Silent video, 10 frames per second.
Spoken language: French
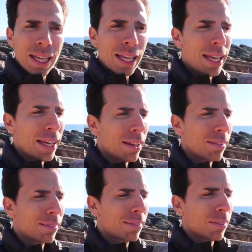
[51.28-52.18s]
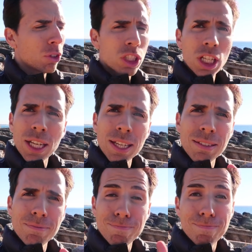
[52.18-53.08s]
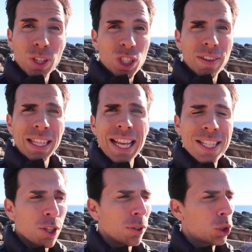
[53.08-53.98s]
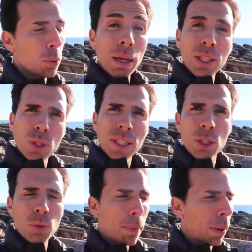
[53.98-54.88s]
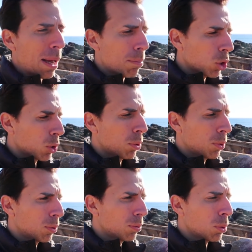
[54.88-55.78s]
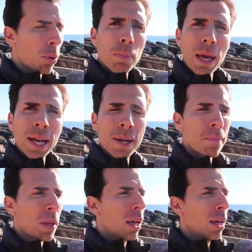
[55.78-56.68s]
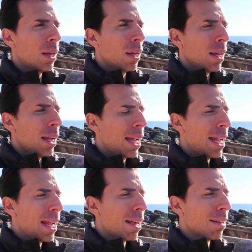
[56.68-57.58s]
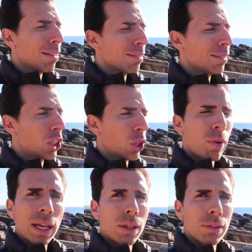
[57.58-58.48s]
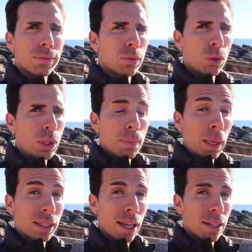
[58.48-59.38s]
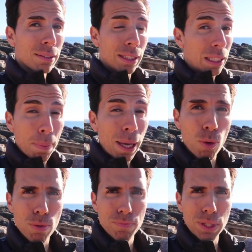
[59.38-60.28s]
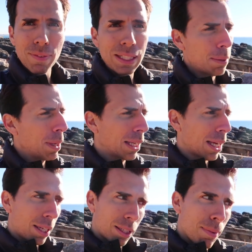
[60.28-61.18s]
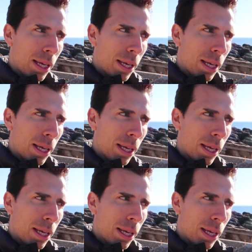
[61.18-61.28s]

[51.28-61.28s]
Et quand j'ai quand j'avais 15 ans, je suis parti aux États-Unis après la mort de, mon père. Et euh, j'ai découvert que tous les Américains n'étaient pas gros. Il y avait des Américains qui étaient